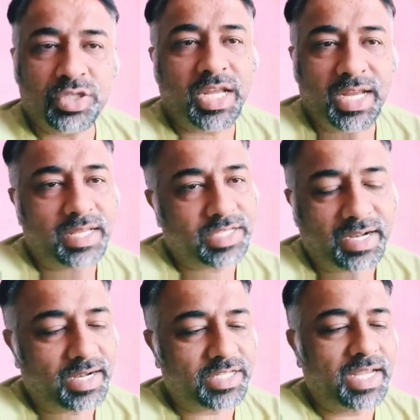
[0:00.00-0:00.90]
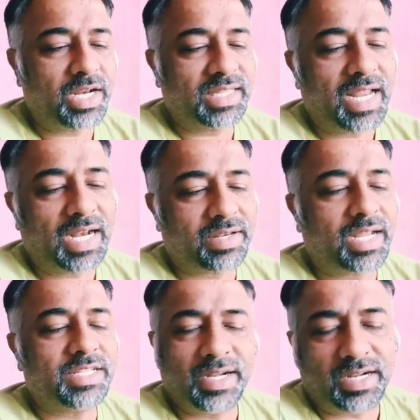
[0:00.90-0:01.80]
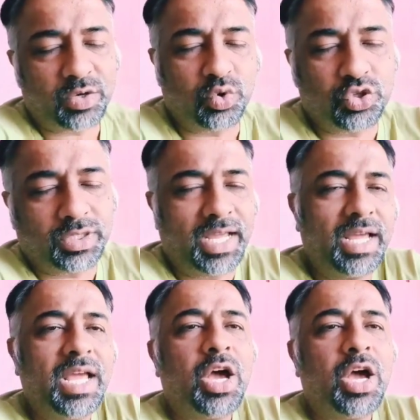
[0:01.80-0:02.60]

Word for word: उसके लिए जनरेटर चाहिए रहता है इलेक्ट्रिकल जनरेटर कोच होते हैं